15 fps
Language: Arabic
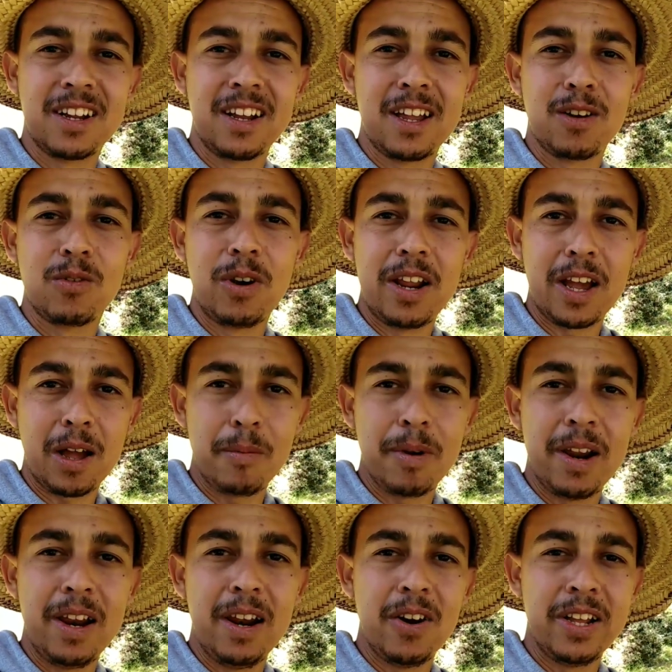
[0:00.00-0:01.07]
كيكون
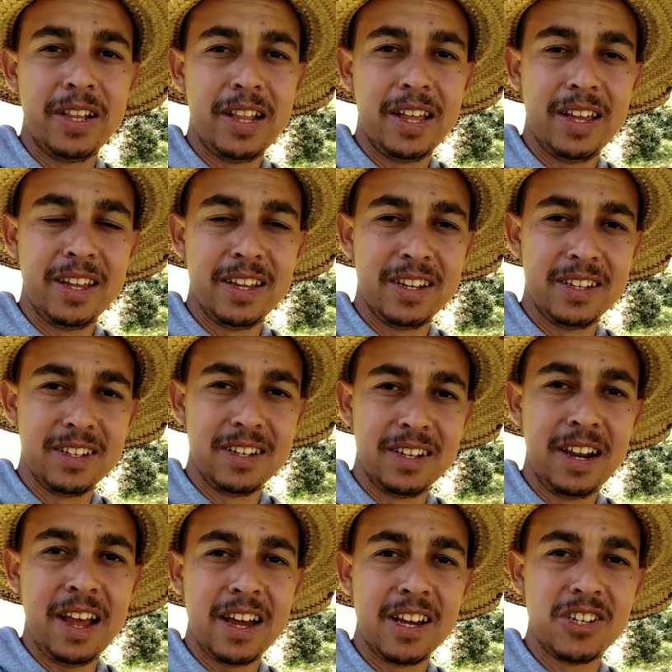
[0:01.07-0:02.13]
الاقبال على واحد
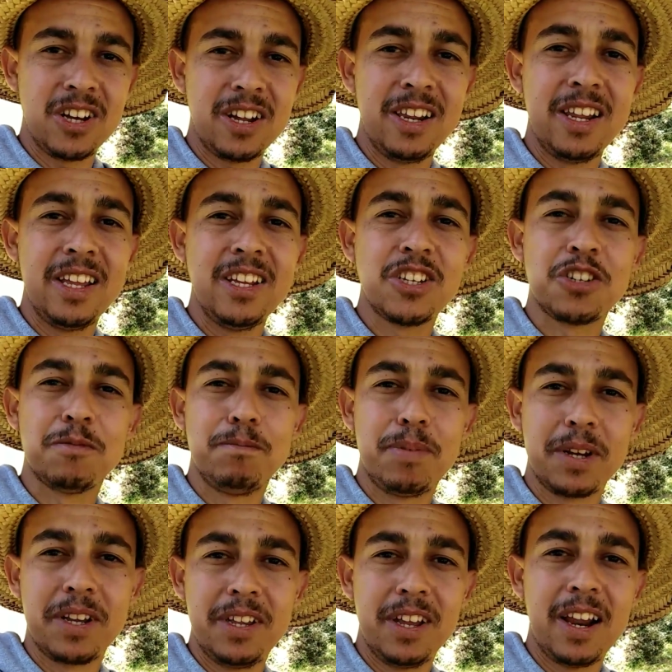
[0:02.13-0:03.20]
الحاجه اللي هي
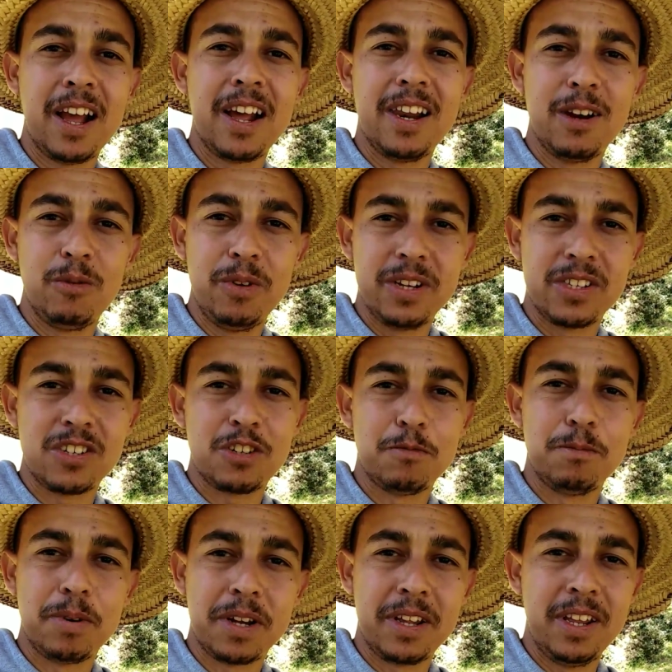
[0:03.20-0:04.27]
الشباكيه الحلويات
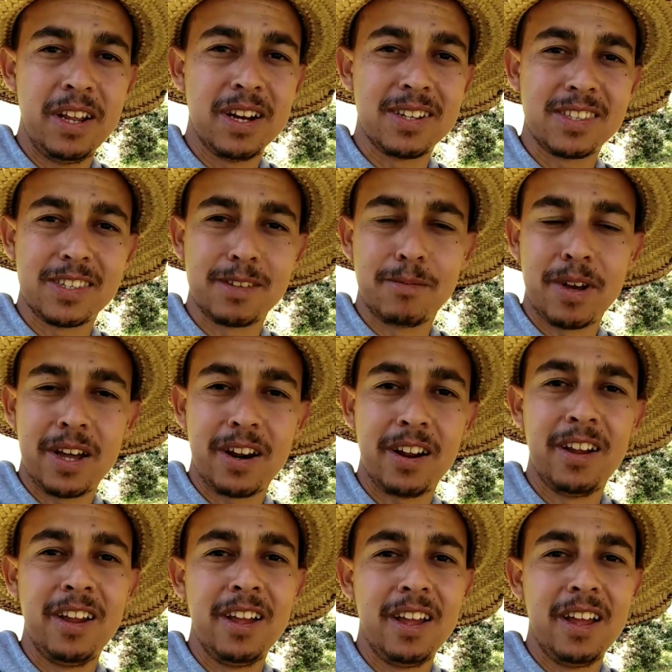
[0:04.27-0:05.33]
الشباكيه التمر
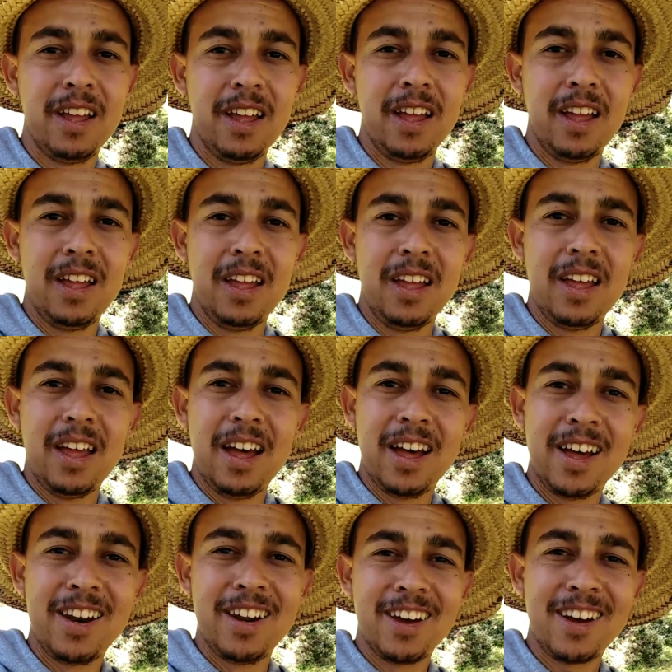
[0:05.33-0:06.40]

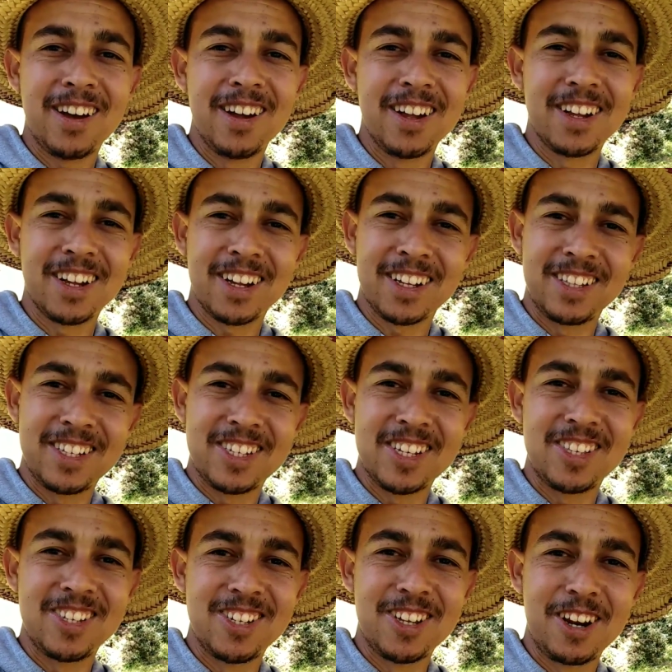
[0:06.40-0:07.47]
انا خديت
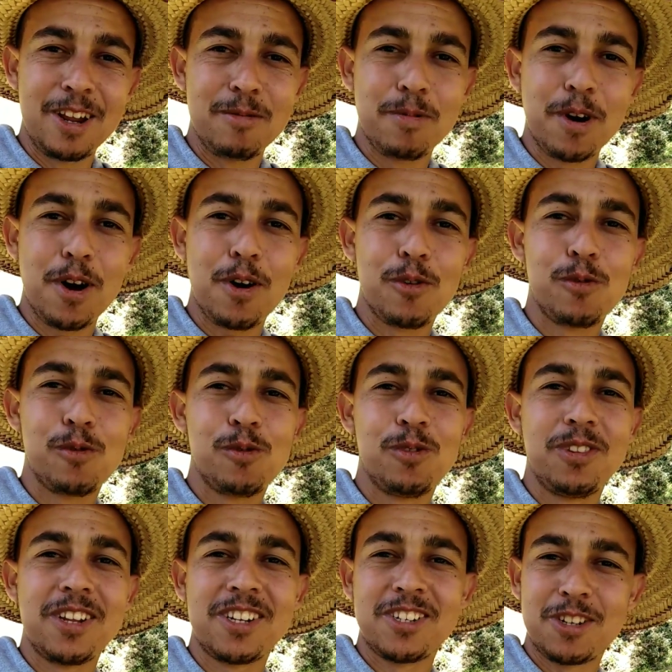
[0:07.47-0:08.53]
التجربه
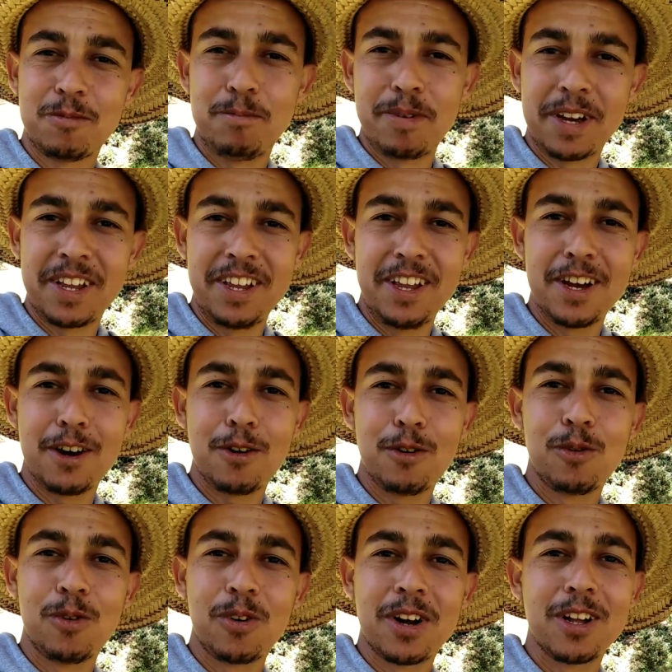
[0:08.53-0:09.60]
ودرت الشباكيه
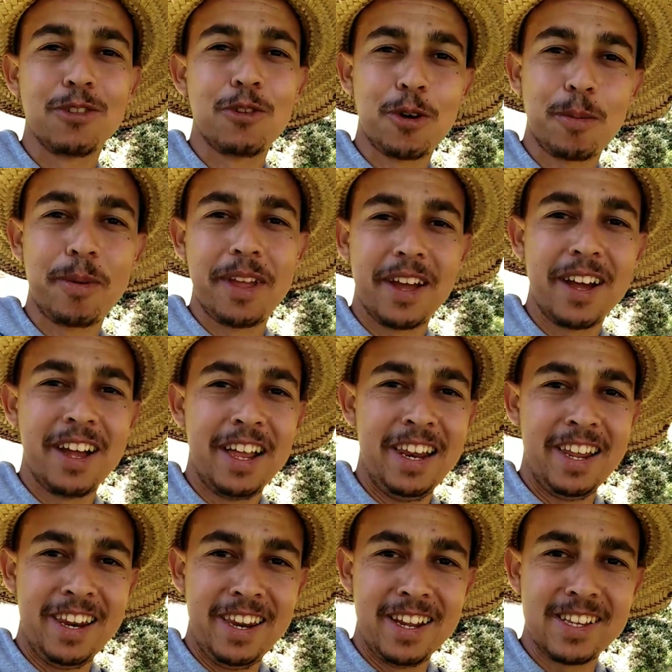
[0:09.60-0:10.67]
وكندور بها
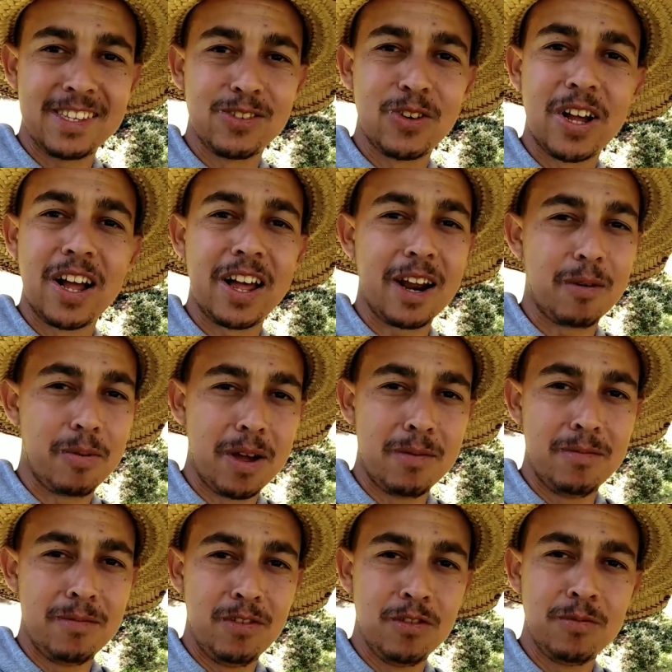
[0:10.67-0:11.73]
على الناس وكنقربها
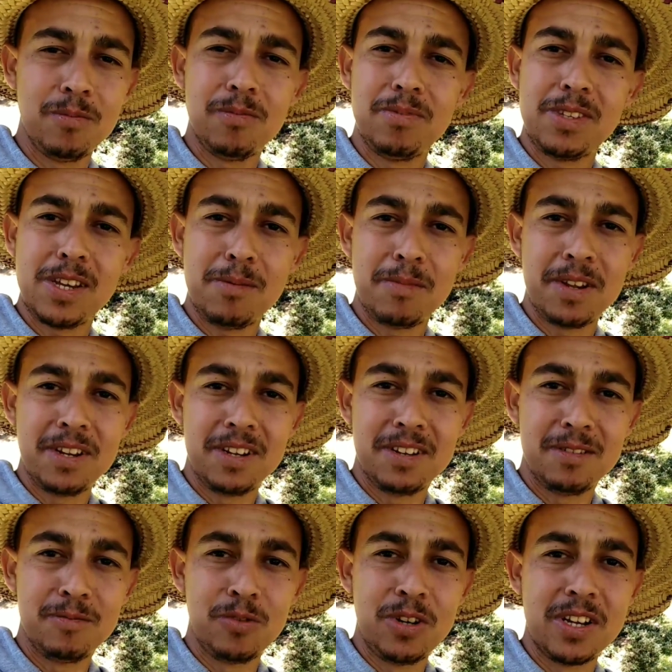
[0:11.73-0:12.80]
منهم
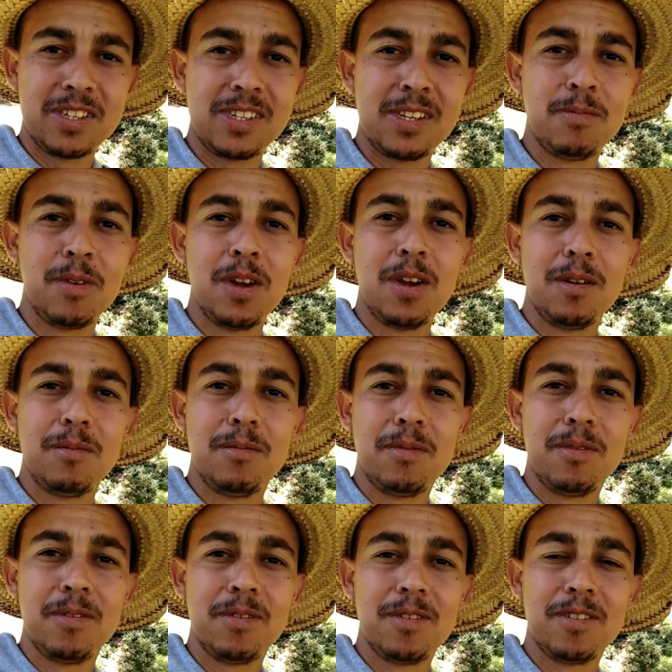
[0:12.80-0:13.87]
بثمن مناسب
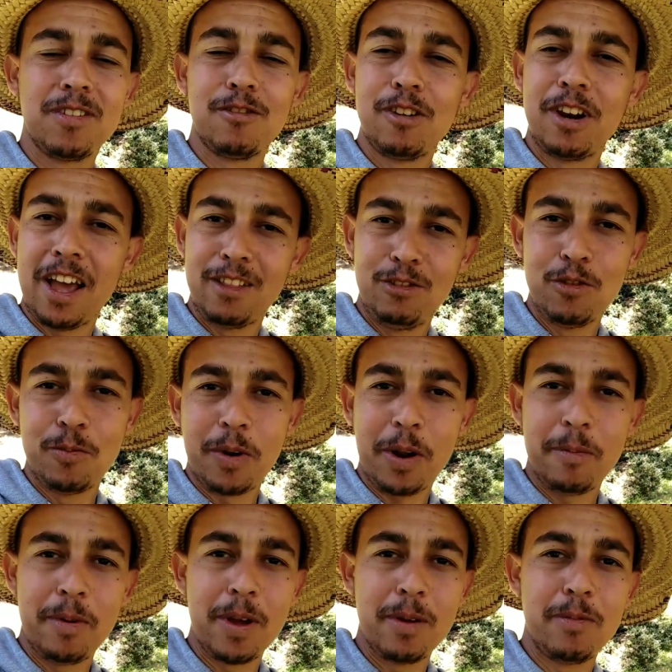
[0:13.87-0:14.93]
واللي عنده
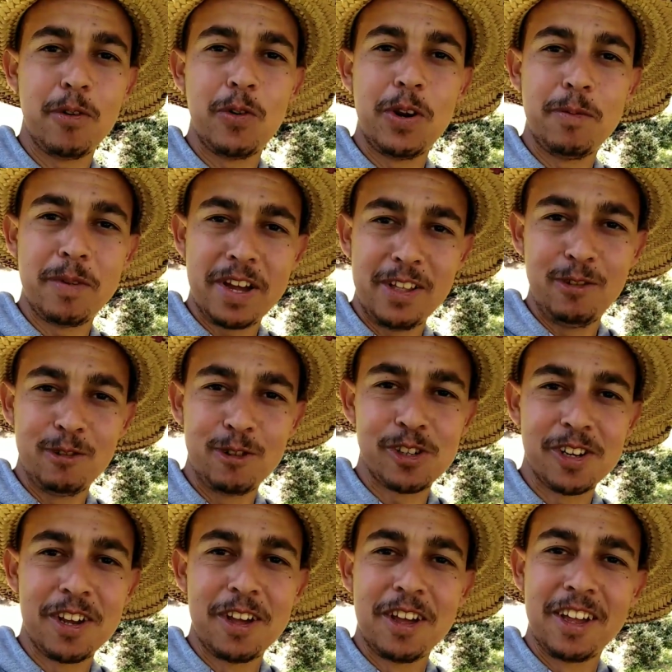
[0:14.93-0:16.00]
مرحبا به واللي ما
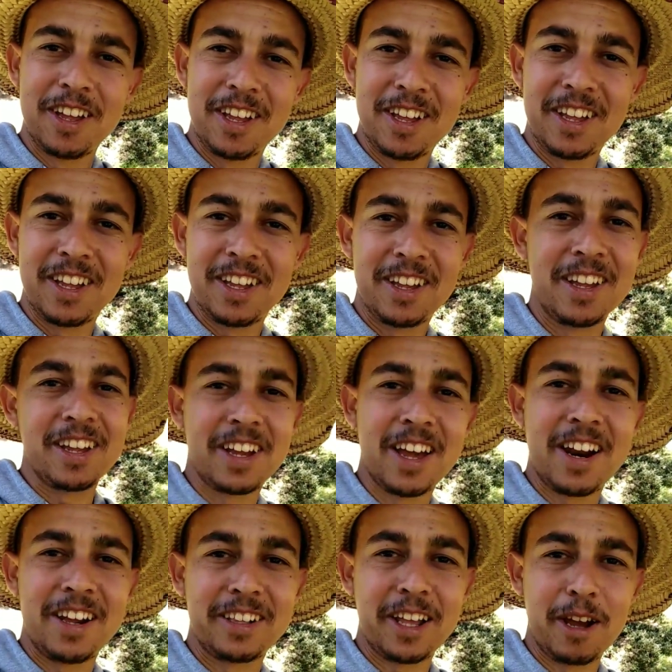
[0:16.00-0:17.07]
عندوش
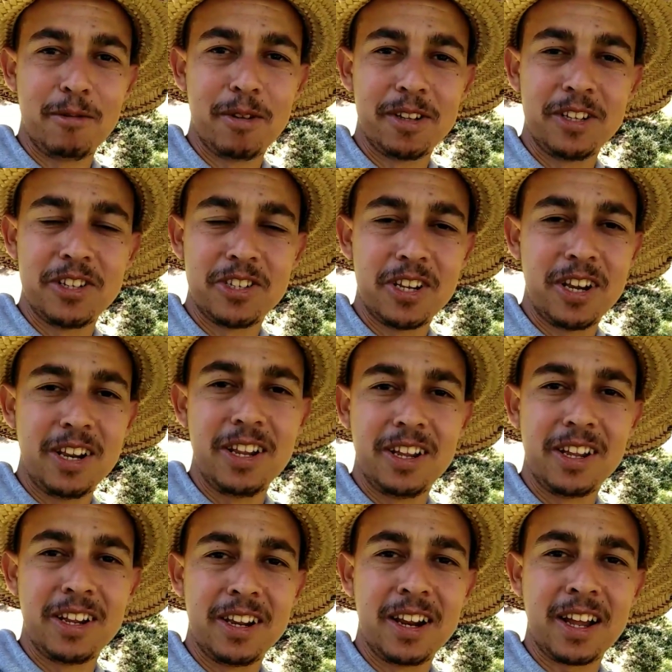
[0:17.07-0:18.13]
آه، واحد داكشي
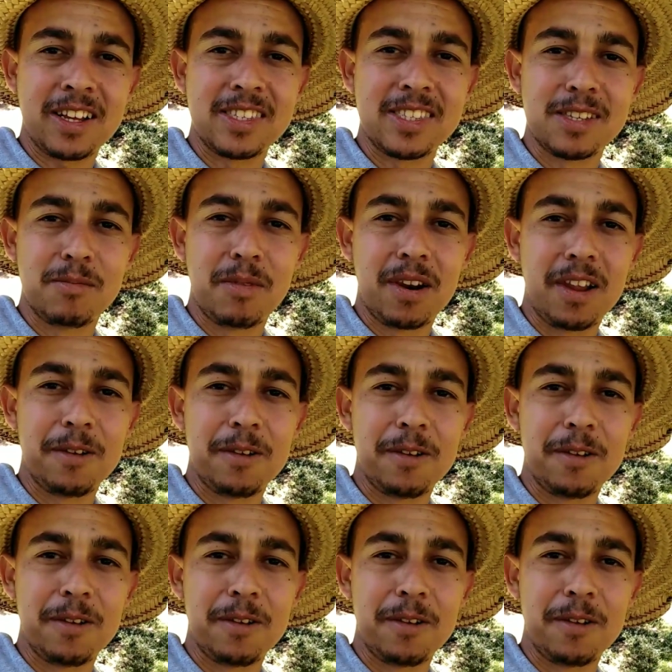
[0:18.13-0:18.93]
اللي اللي قسم الله